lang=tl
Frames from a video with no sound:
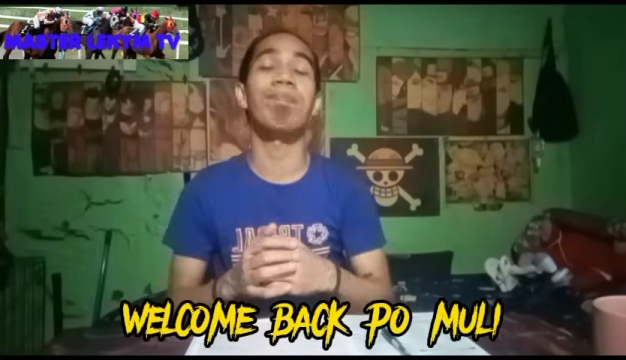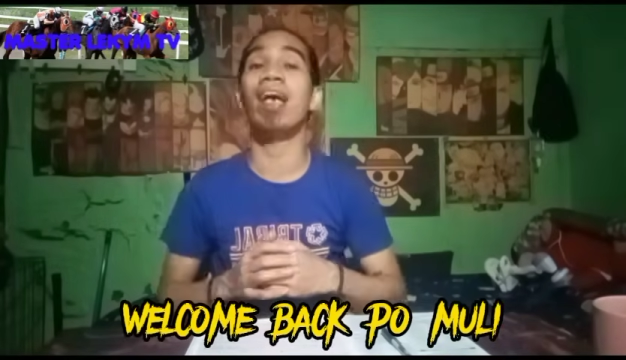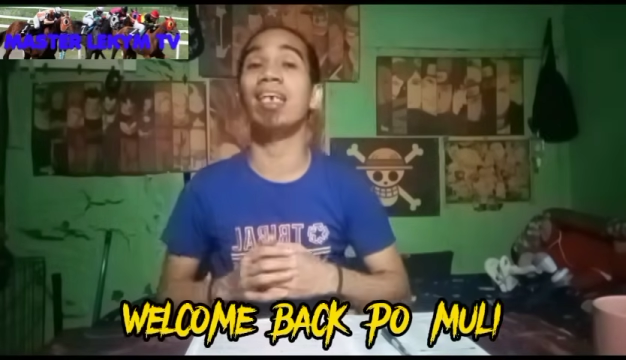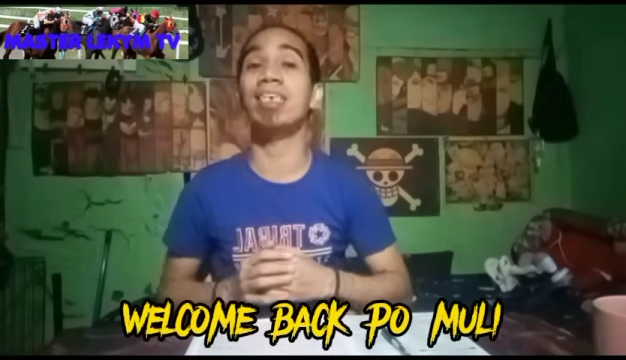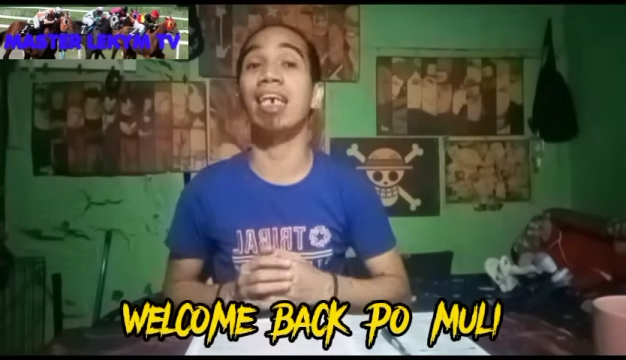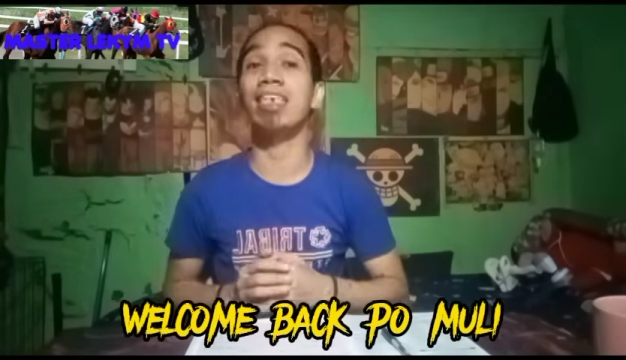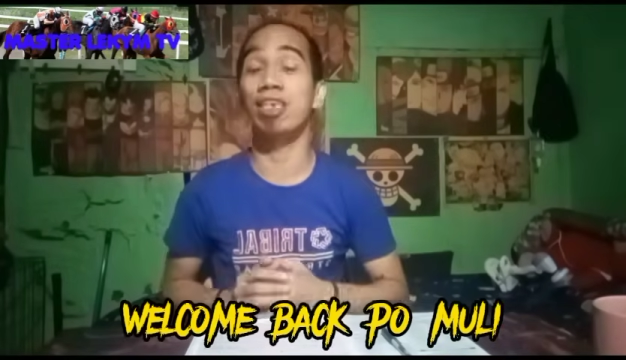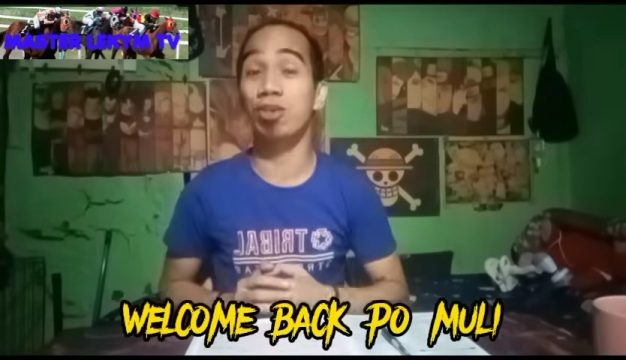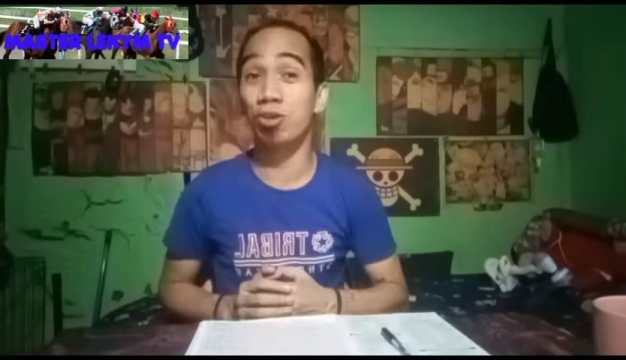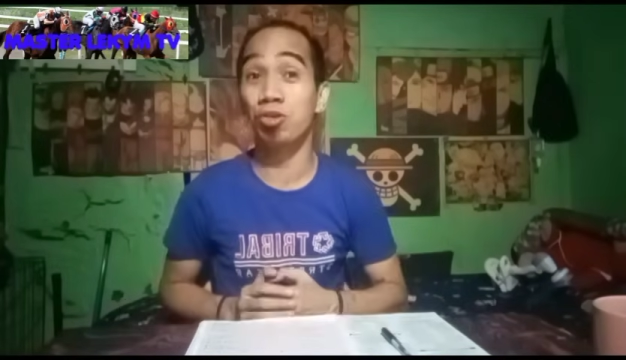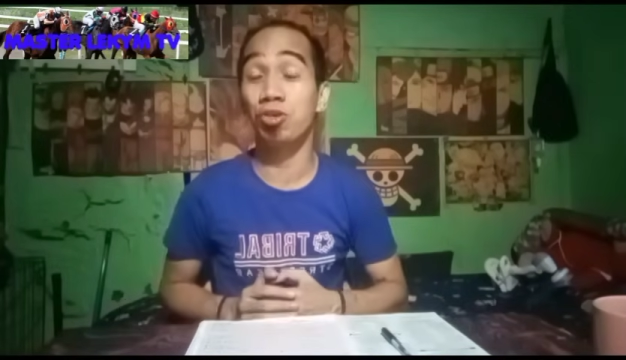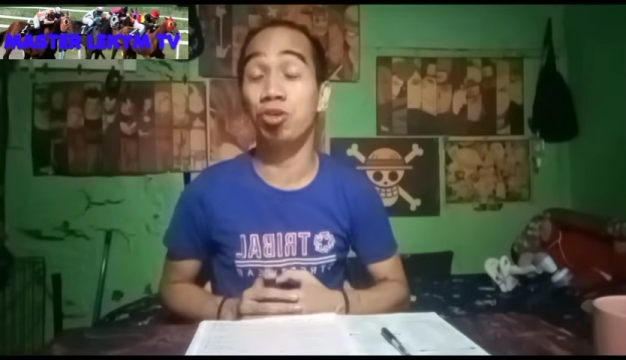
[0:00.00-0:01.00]
para sa ating
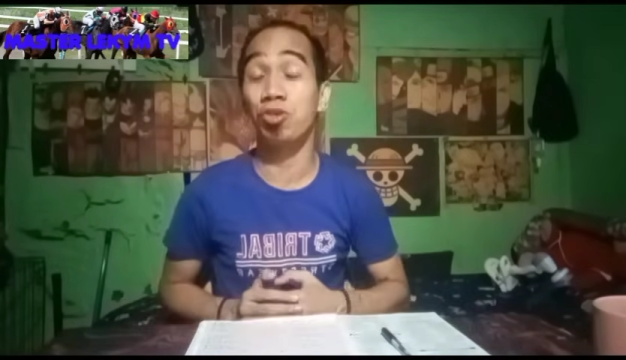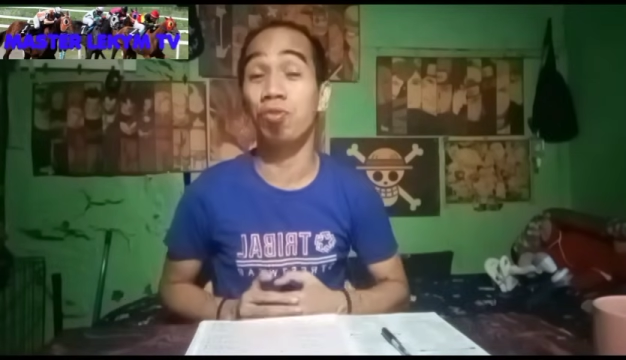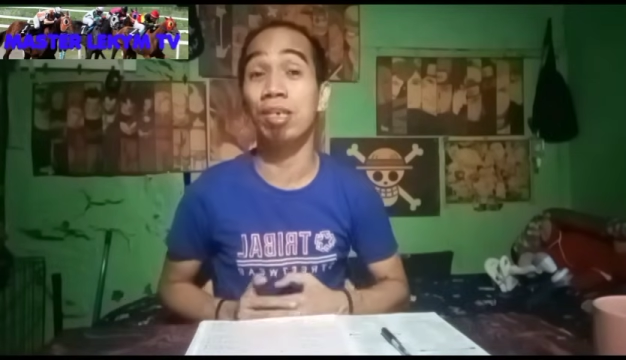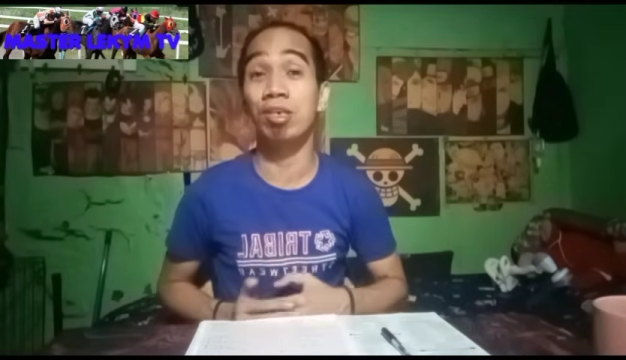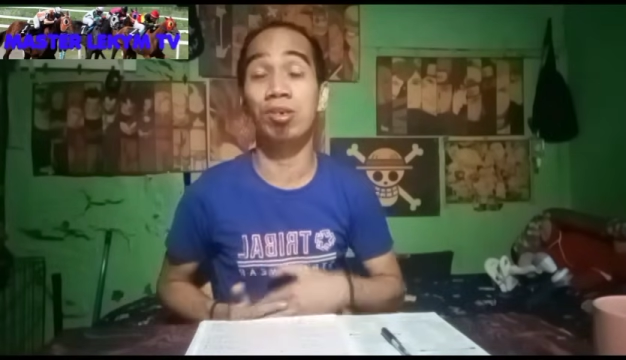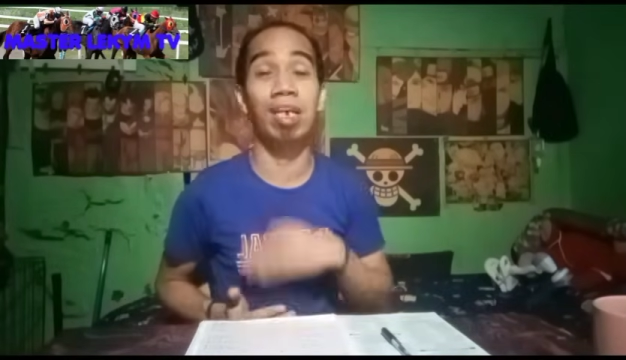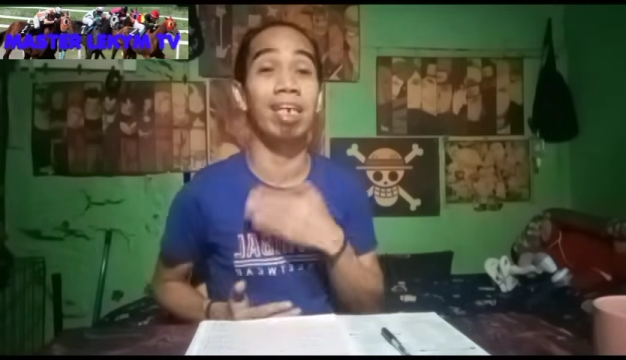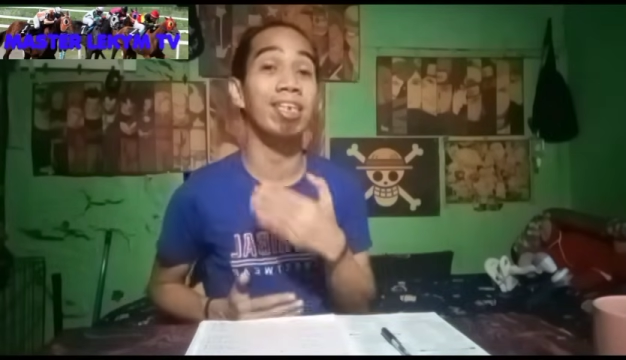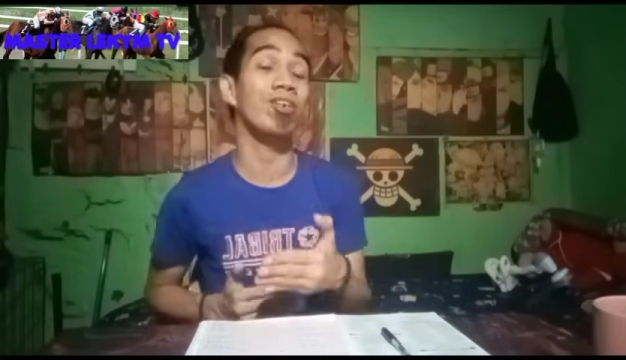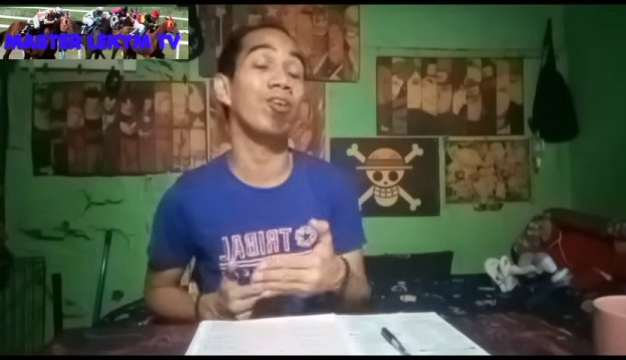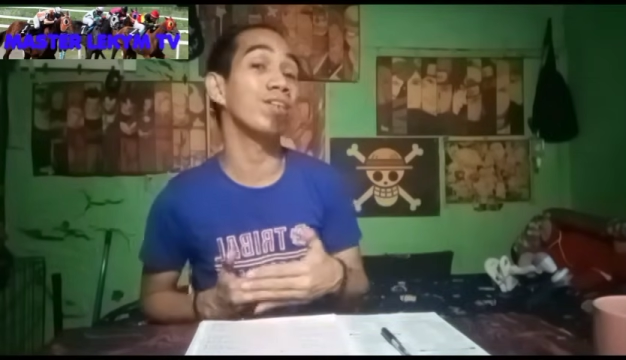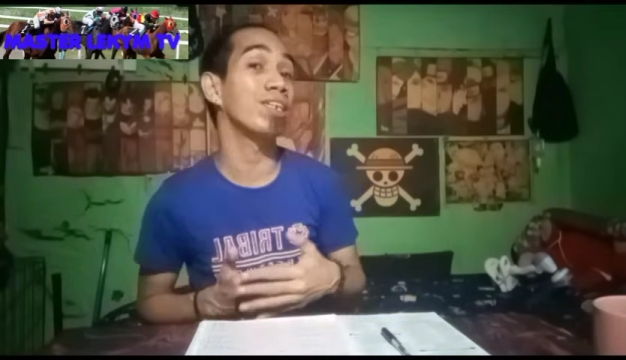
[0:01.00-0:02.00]
continuation na
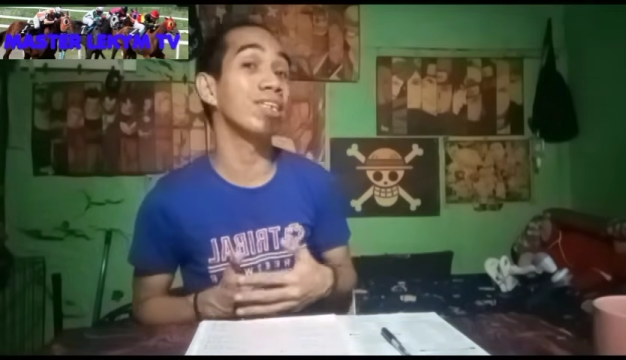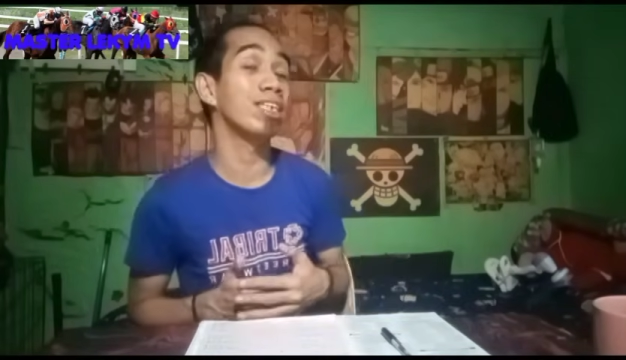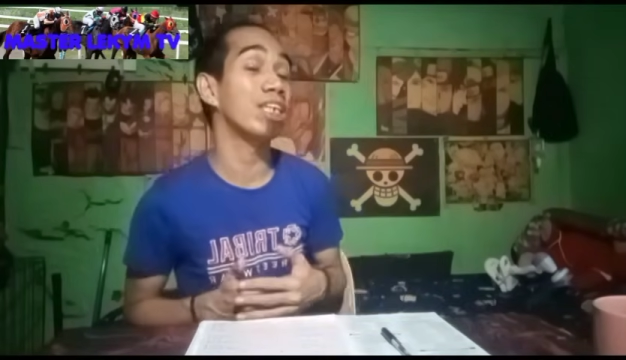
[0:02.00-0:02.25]
ating konting